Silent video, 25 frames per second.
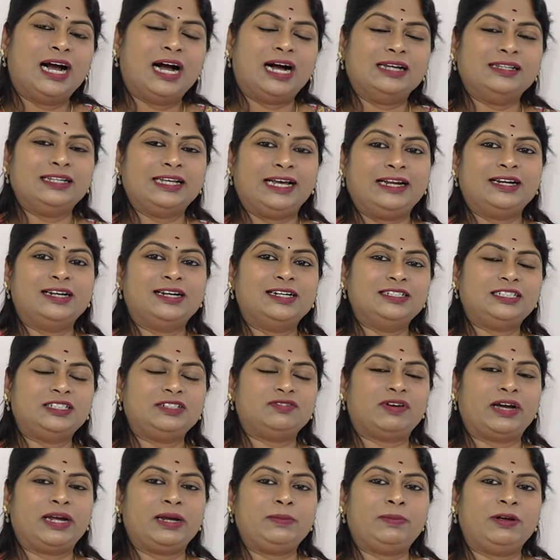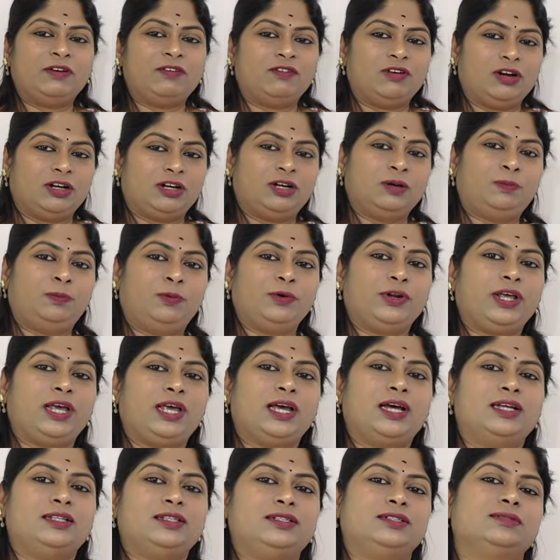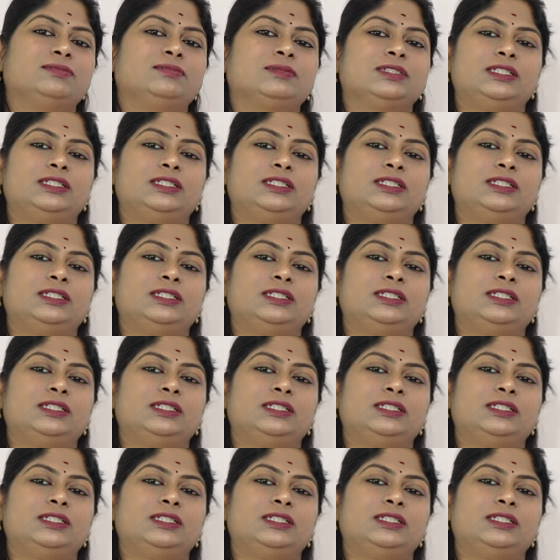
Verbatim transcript: அந்த எனர்ஜி வைப் இவங்களுக்கு புரியாது